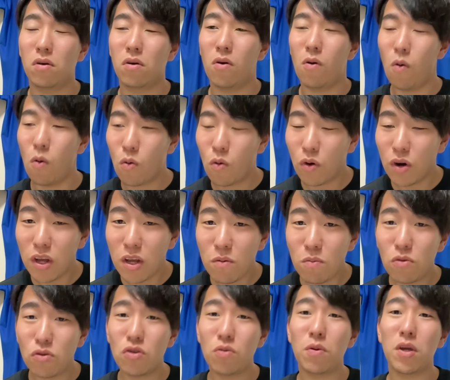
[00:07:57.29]
誇りに
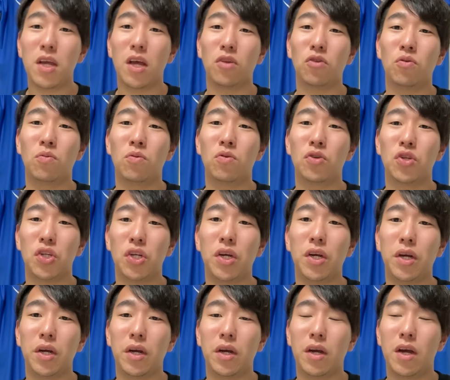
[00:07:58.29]
持つべきやと思う
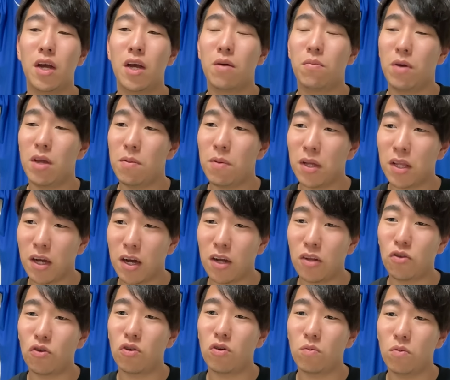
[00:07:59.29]
し、まあ、井端監
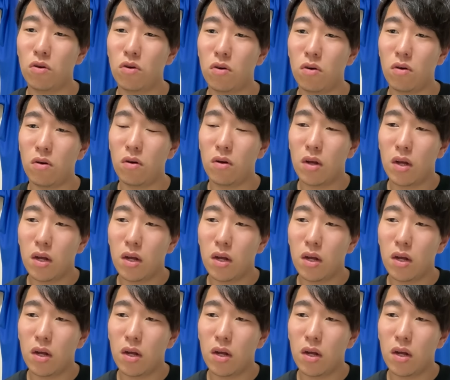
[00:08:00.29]
督も